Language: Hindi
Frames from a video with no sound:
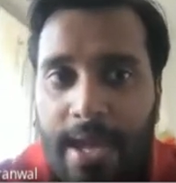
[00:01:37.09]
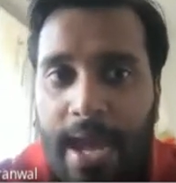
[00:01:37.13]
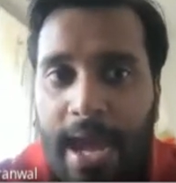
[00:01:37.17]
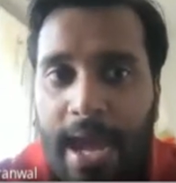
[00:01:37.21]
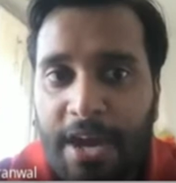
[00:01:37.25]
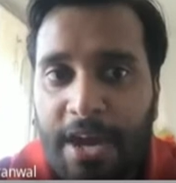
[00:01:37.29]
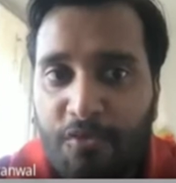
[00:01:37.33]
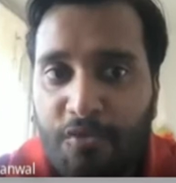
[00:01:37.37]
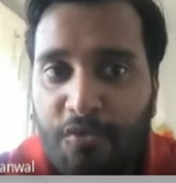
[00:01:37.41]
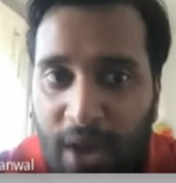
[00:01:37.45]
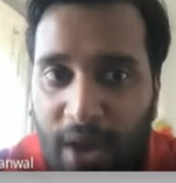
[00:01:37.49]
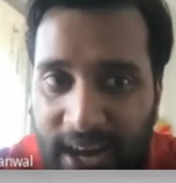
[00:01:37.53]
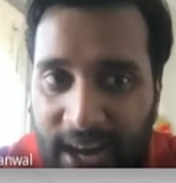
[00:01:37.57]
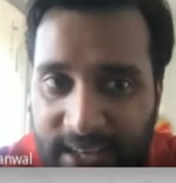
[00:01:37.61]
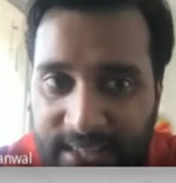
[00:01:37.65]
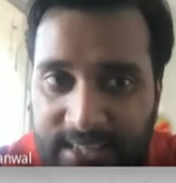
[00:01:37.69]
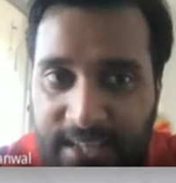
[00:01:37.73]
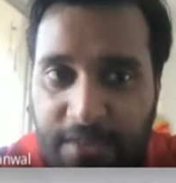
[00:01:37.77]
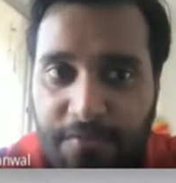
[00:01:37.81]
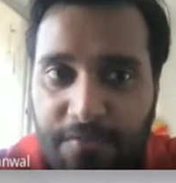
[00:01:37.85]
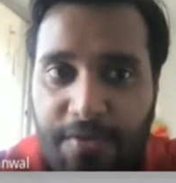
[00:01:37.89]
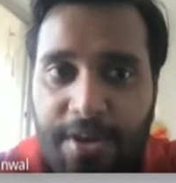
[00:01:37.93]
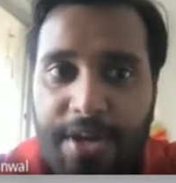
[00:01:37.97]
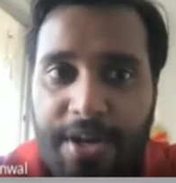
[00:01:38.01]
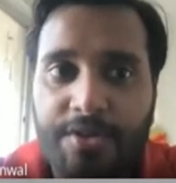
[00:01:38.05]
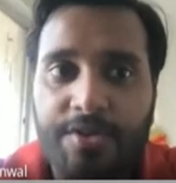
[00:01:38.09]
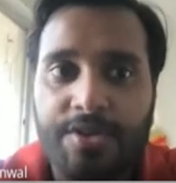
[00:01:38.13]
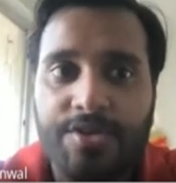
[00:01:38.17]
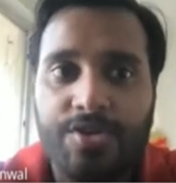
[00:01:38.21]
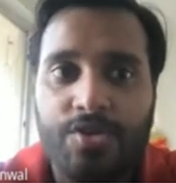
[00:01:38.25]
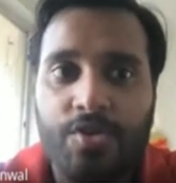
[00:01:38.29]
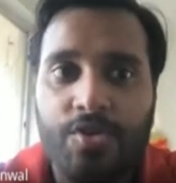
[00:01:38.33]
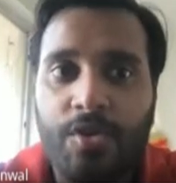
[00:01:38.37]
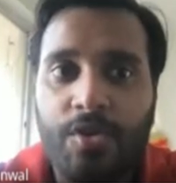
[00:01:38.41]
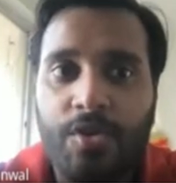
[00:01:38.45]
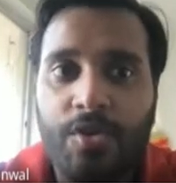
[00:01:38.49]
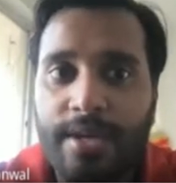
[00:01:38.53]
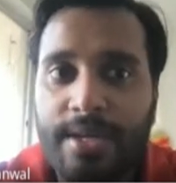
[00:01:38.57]
एंड वहां से वीडियोस
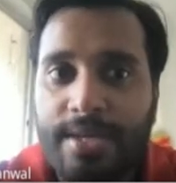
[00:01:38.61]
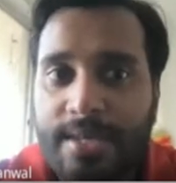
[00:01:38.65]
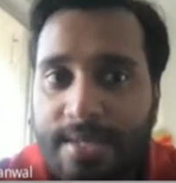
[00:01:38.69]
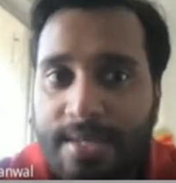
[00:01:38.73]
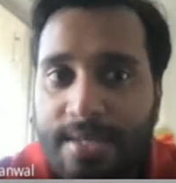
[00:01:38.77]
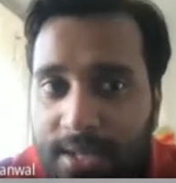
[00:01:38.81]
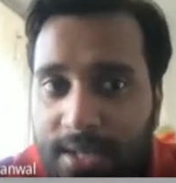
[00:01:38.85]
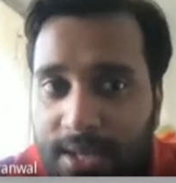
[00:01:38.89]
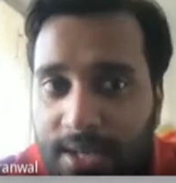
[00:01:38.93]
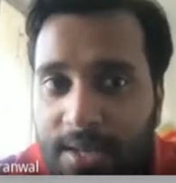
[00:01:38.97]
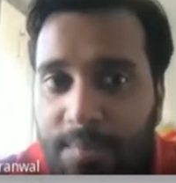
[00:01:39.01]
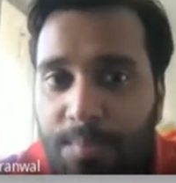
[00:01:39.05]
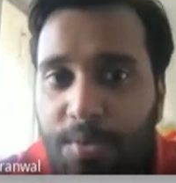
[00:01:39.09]
को इजीली